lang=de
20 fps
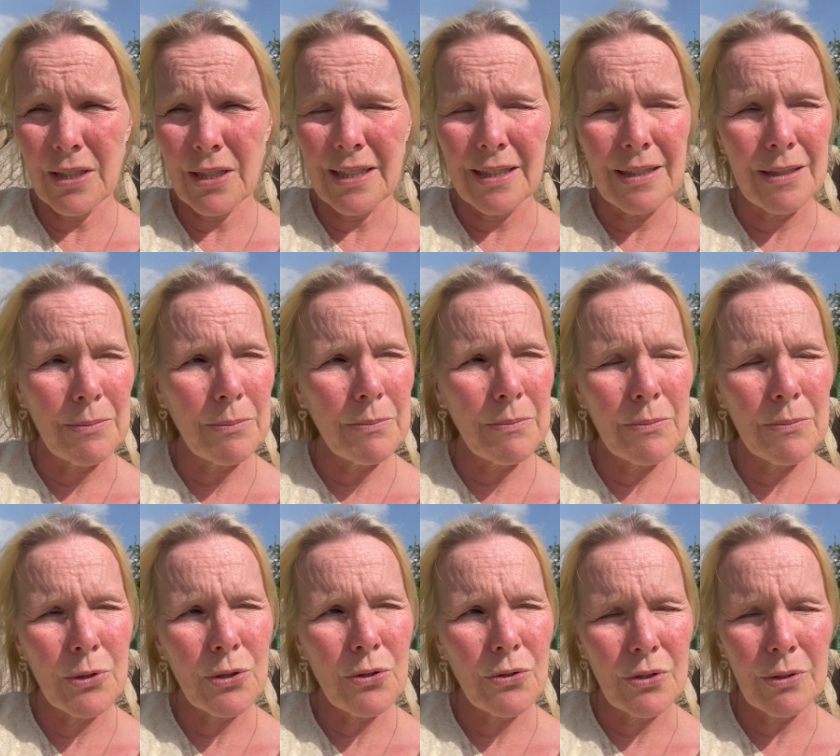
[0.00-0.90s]
äh,
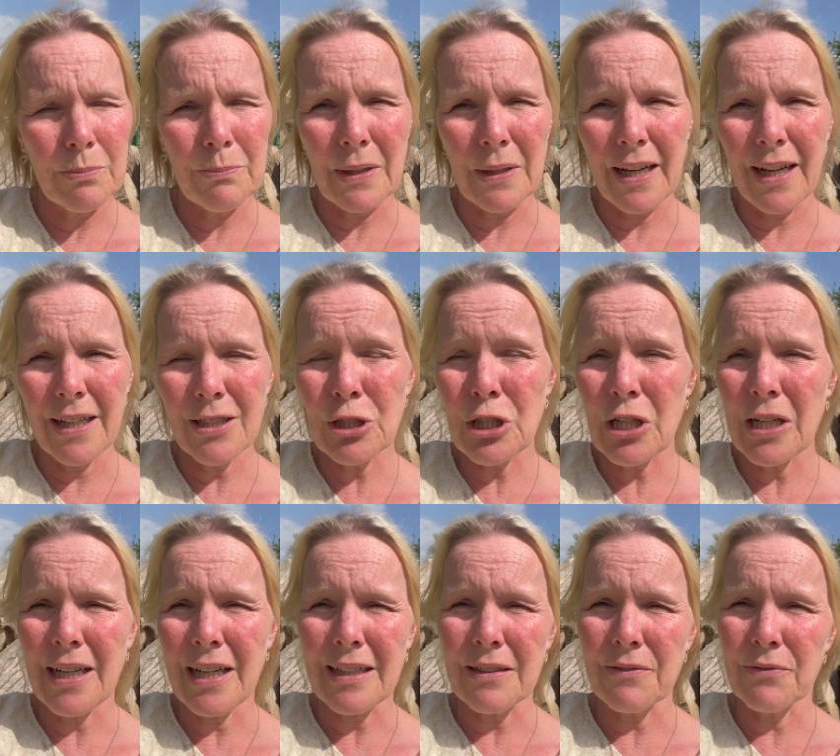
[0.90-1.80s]
möchte euch
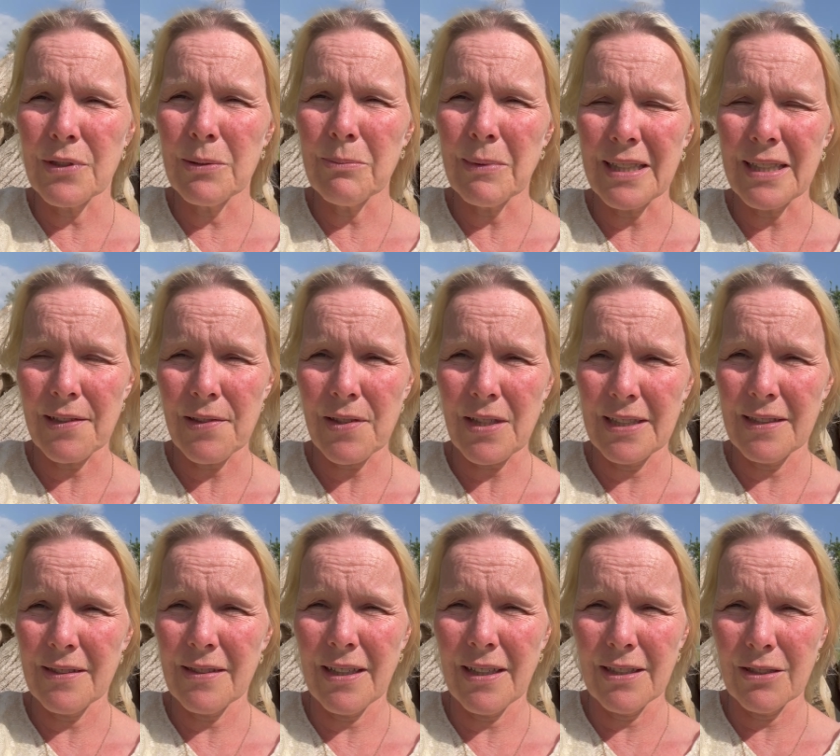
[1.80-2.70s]
beratschlagen, wie man das
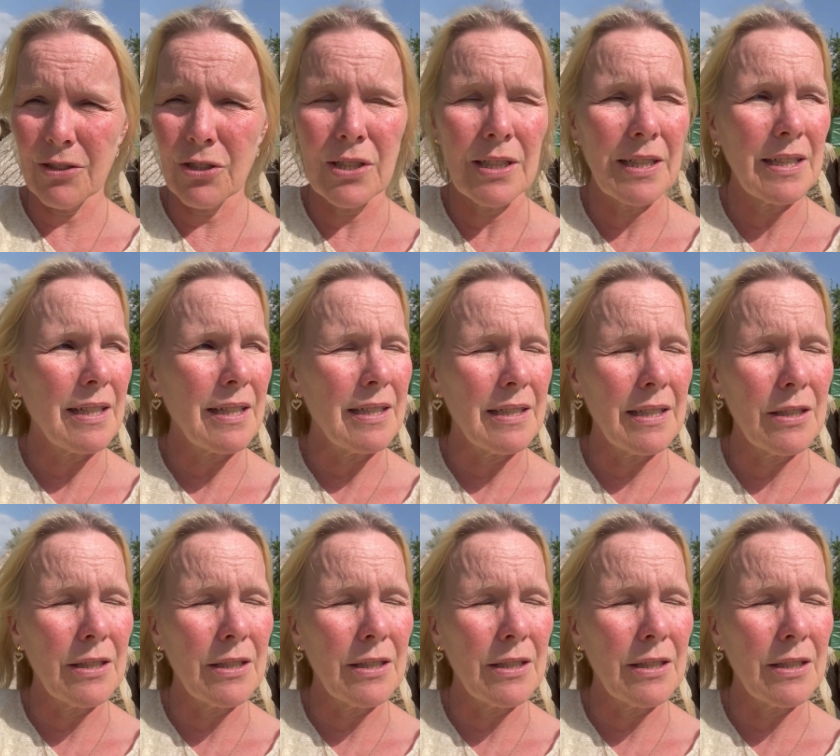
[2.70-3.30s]
Ganze anstellen kann.